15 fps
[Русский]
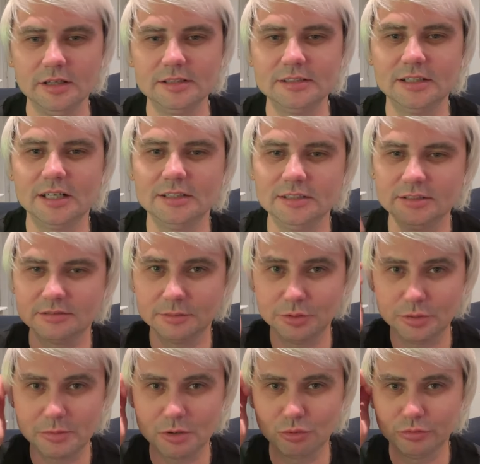Если хотите,
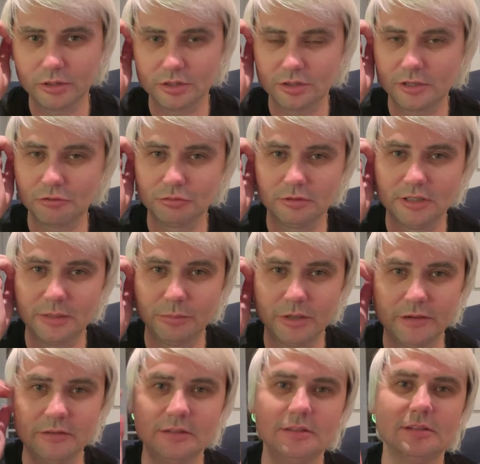вообще могу даже кого-то
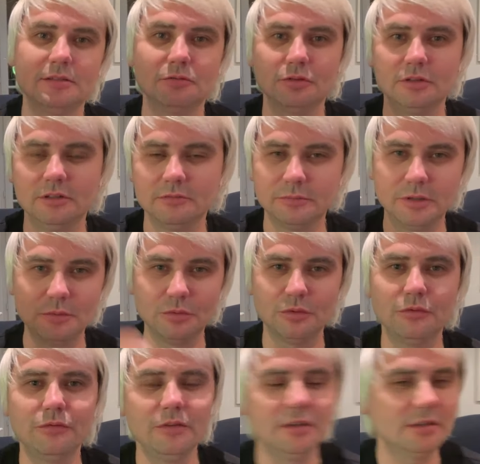добавить сегодня в
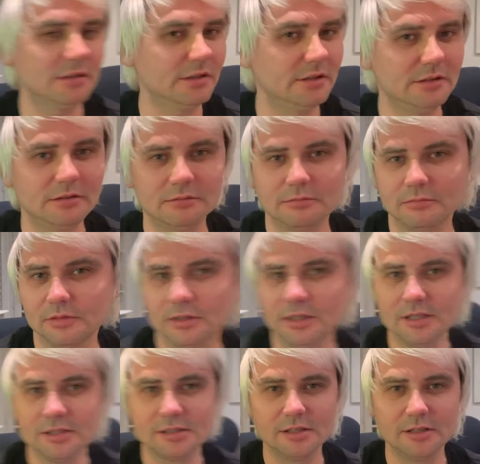прямой эфир. И
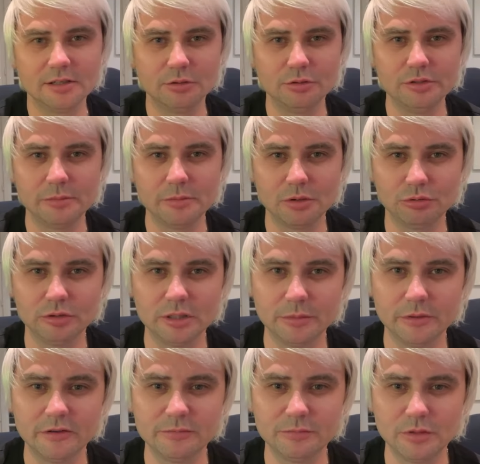нескольких людей могу
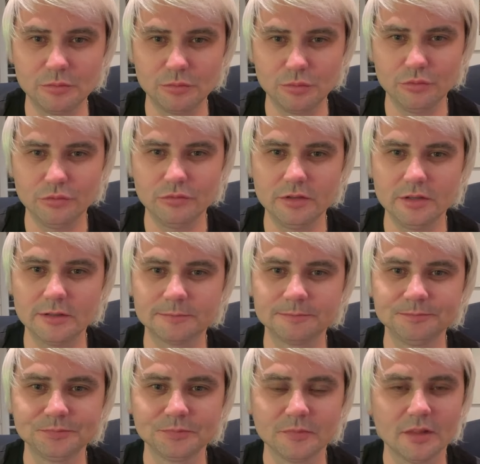добавить в прямой эфир.